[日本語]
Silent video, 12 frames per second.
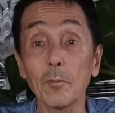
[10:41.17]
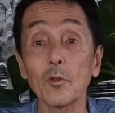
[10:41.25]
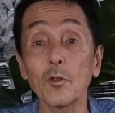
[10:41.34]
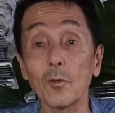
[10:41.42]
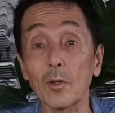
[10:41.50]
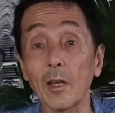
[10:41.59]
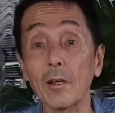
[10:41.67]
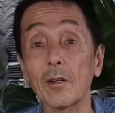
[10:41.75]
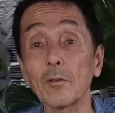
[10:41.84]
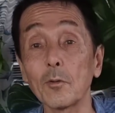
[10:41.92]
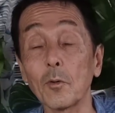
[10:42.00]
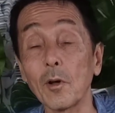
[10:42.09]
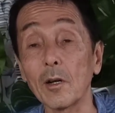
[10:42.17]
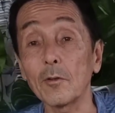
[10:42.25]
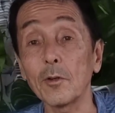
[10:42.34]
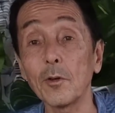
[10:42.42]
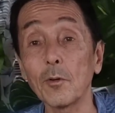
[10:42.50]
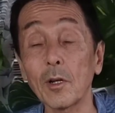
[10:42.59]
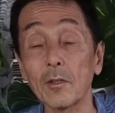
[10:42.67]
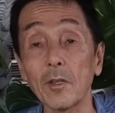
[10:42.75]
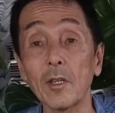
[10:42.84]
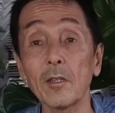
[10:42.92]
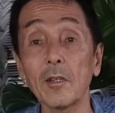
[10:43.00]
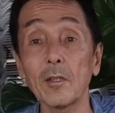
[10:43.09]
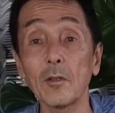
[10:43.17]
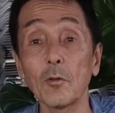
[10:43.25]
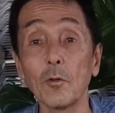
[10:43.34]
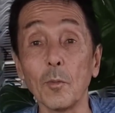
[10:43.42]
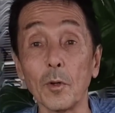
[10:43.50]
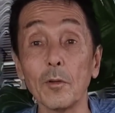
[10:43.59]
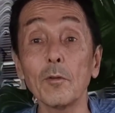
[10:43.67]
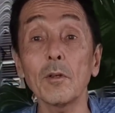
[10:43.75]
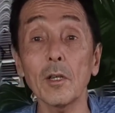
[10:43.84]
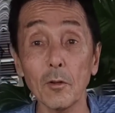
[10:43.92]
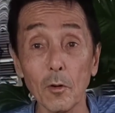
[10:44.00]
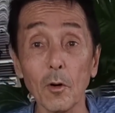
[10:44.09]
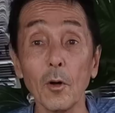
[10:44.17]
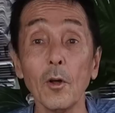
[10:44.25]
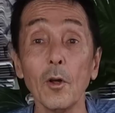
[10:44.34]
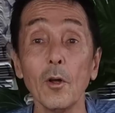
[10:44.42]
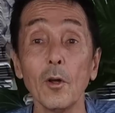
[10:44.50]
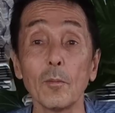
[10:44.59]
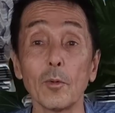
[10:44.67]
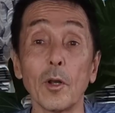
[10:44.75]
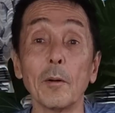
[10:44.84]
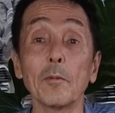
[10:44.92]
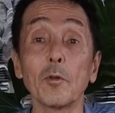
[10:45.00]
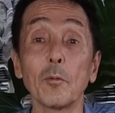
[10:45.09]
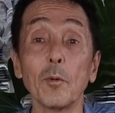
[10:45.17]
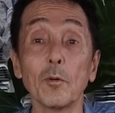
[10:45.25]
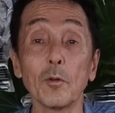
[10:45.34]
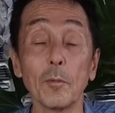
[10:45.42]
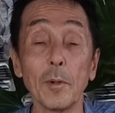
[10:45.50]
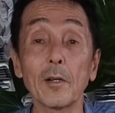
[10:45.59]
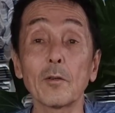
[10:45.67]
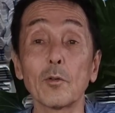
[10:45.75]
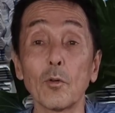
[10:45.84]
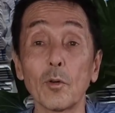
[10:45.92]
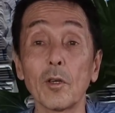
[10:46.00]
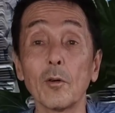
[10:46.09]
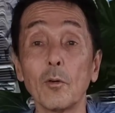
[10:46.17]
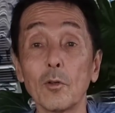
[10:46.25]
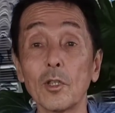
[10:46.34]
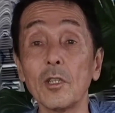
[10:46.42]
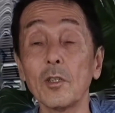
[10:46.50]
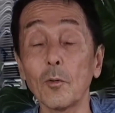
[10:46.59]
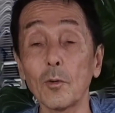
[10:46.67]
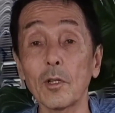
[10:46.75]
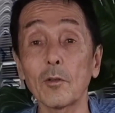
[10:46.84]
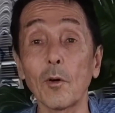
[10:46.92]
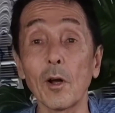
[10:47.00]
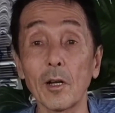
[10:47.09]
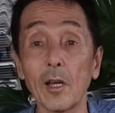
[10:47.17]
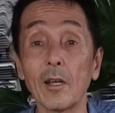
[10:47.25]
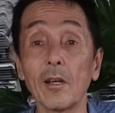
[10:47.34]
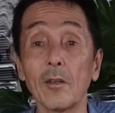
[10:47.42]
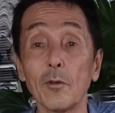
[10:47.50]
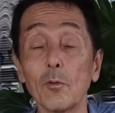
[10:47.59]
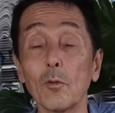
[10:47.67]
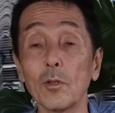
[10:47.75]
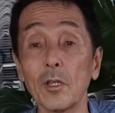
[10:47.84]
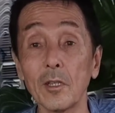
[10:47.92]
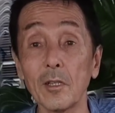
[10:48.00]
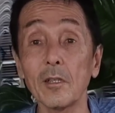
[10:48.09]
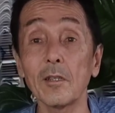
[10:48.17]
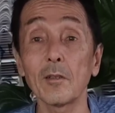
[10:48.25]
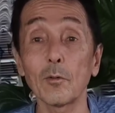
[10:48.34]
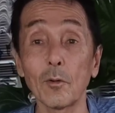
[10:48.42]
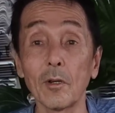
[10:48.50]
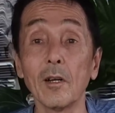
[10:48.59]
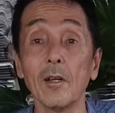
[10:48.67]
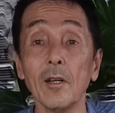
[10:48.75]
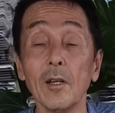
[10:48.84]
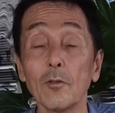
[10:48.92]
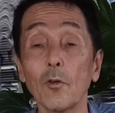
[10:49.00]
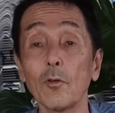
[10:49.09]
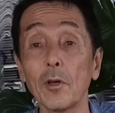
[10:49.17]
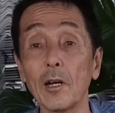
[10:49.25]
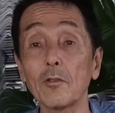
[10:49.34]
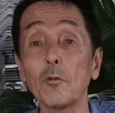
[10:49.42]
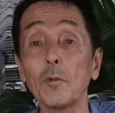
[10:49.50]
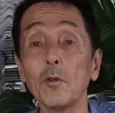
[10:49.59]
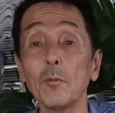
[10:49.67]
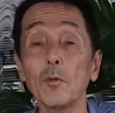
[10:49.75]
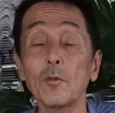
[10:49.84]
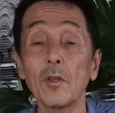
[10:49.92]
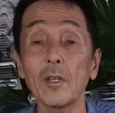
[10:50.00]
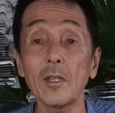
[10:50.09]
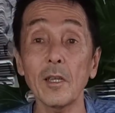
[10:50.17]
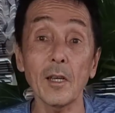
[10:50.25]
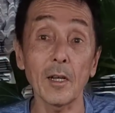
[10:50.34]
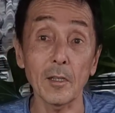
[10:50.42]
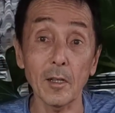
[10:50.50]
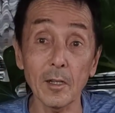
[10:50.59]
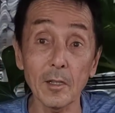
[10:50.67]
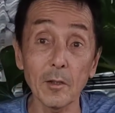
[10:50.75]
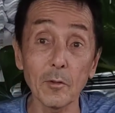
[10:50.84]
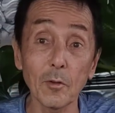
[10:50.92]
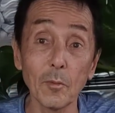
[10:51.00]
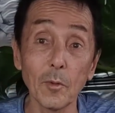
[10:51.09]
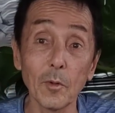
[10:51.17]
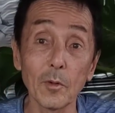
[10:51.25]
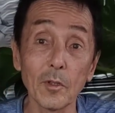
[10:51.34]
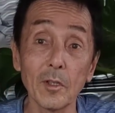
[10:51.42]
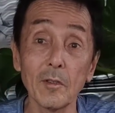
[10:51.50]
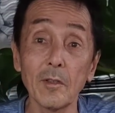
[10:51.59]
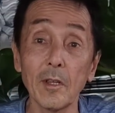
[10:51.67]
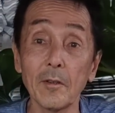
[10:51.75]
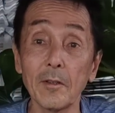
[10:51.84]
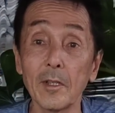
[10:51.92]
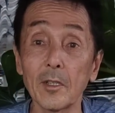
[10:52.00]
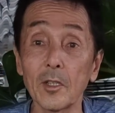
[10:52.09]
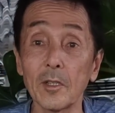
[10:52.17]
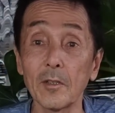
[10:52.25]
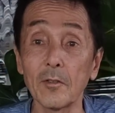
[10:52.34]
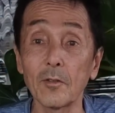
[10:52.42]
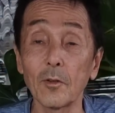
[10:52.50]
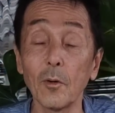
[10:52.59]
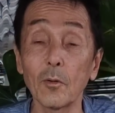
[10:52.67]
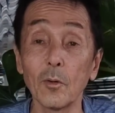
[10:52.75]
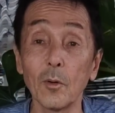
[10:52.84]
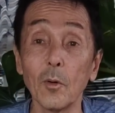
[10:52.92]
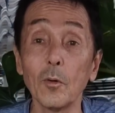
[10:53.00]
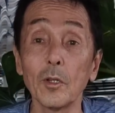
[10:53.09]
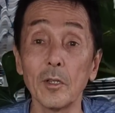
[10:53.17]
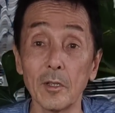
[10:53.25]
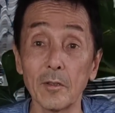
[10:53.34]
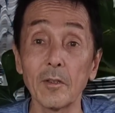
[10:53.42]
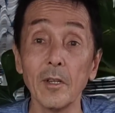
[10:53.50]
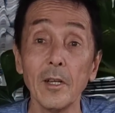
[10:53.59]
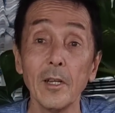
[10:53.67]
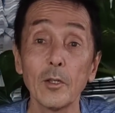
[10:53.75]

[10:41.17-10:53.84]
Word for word: もちろん大学の学費を稼ぎたいって子もいるけど、ブランドンのバッグ、時計欲しいって子だとか、海外旅行に行きたいだとか、そういう遊びの目的で働いてる子も実際の話ね、すごく多いです。